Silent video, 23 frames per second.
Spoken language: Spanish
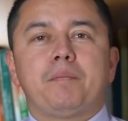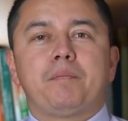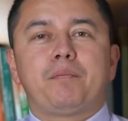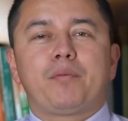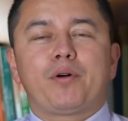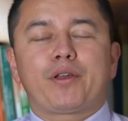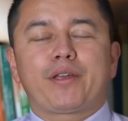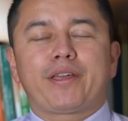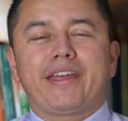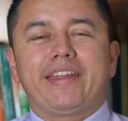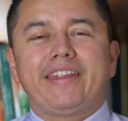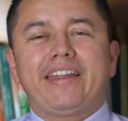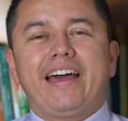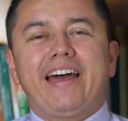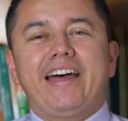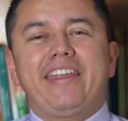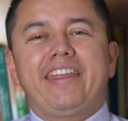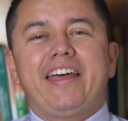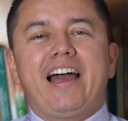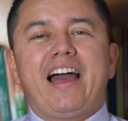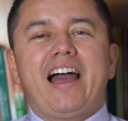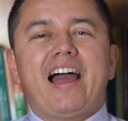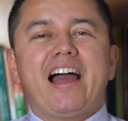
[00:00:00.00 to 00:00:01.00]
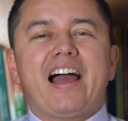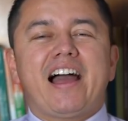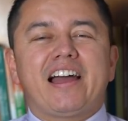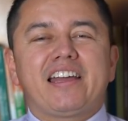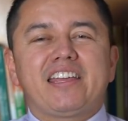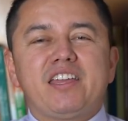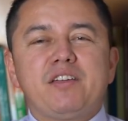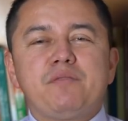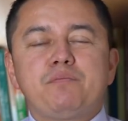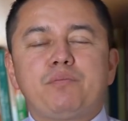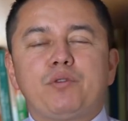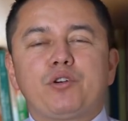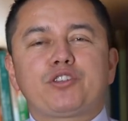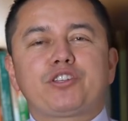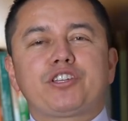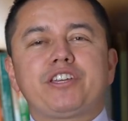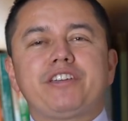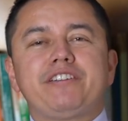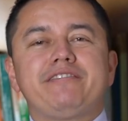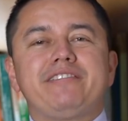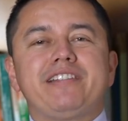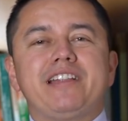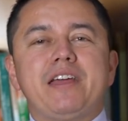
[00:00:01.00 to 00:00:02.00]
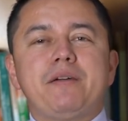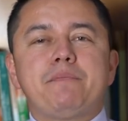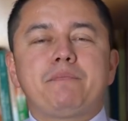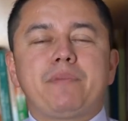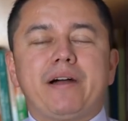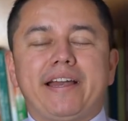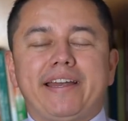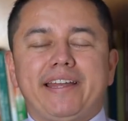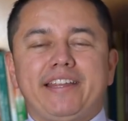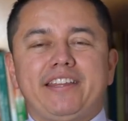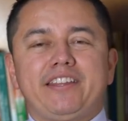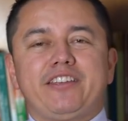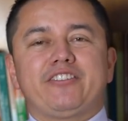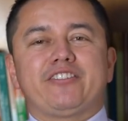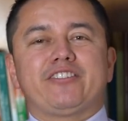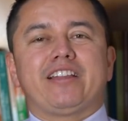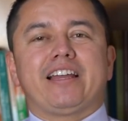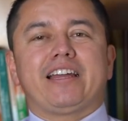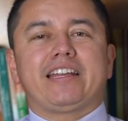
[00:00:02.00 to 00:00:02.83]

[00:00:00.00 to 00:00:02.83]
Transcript: porque nada hay imposible para Dios.